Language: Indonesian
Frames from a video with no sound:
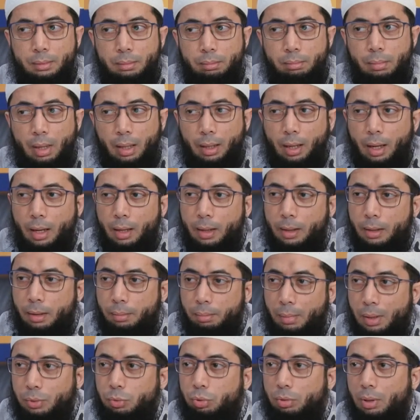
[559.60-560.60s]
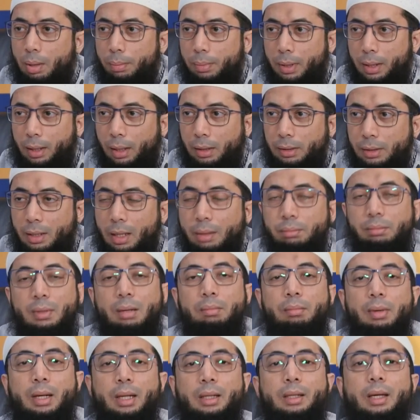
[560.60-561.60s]
Maka masuklah mereka di dalam
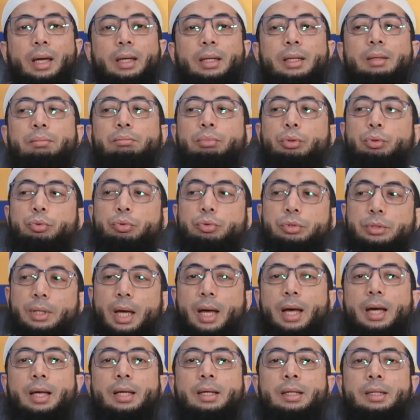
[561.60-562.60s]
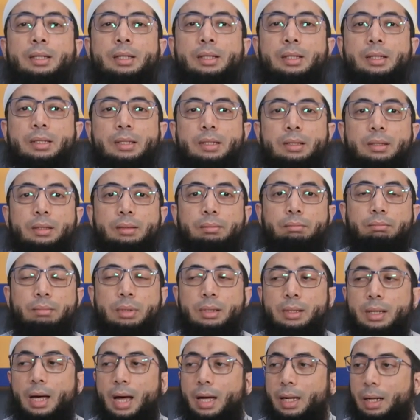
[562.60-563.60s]
dan mereka ini berusaha
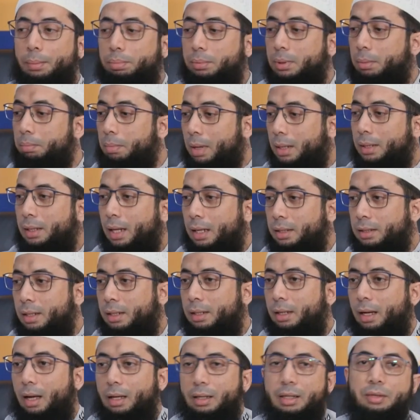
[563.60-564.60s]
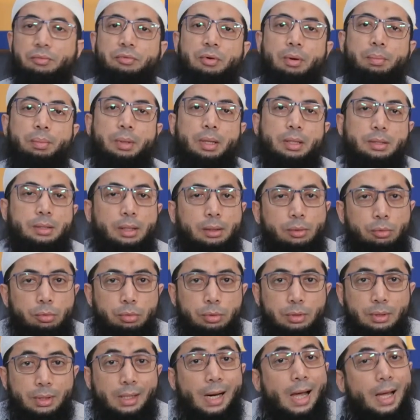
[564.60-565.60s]
berharap temannya yang jadi khalifah pada saat itu.
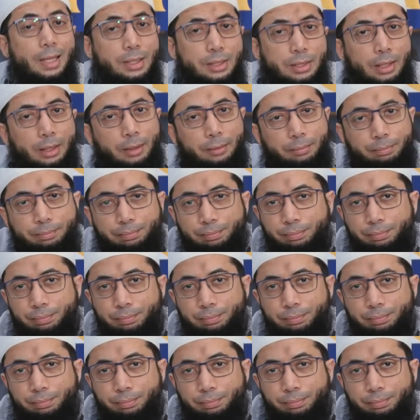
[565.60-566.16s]
Teraja.